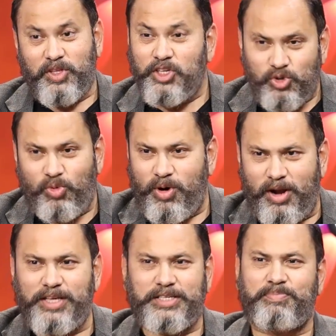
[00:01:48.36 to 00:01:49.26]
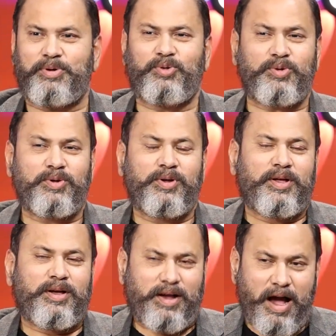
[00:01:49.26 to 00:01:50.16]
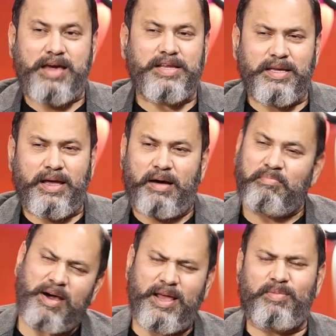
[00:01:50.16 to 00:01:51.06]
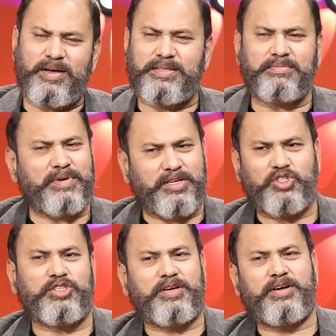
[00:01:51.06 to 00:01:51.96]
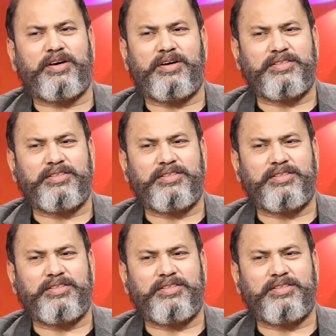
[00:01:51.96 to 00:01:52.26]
తీసుకోరని చెప్పను కానీ అమ్మాయిలు మాత్రం ఖచ్చితంగా